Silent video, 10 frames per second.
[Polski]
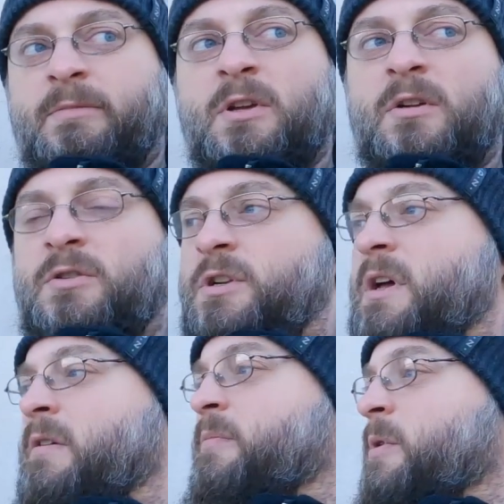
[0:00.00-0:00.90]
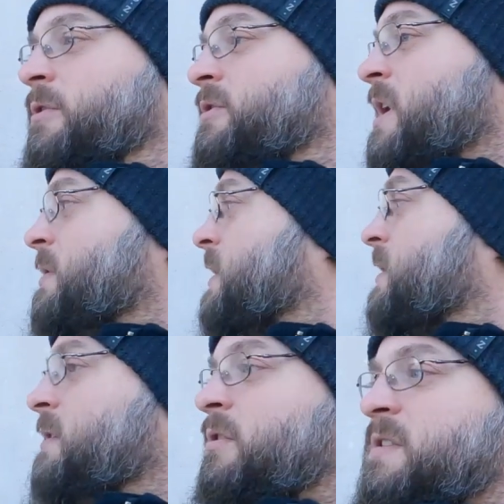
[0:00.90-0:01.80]
Tylko, że w
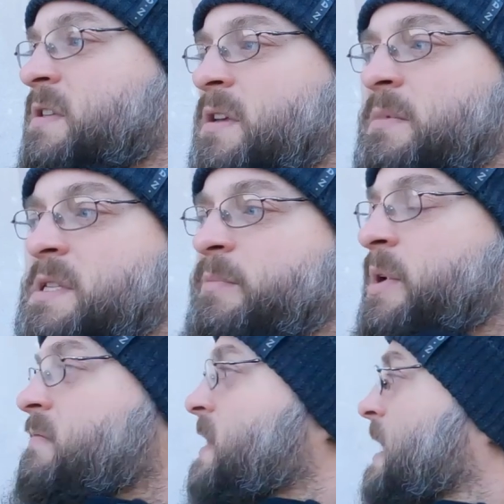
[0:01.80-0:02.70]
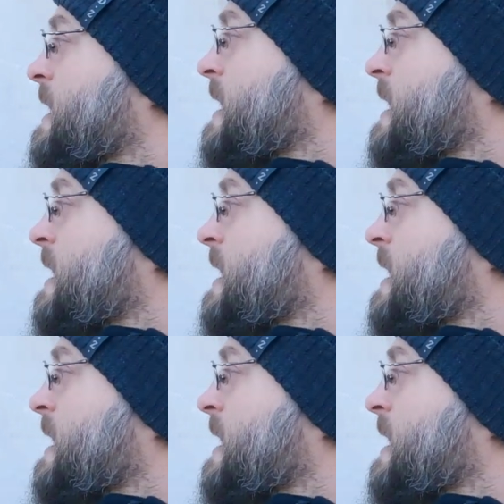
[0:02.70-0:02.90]
poniedziałek, i to jest ta sama zaprawa,